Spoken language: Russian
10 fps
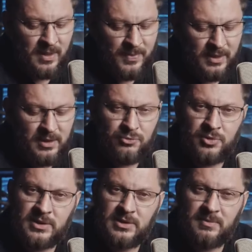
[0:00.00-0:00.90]

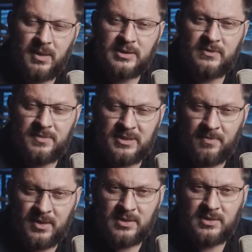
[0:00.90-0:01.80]
покинутости, базовая
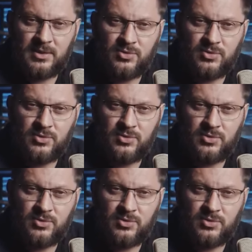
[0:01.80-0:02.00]
безопасность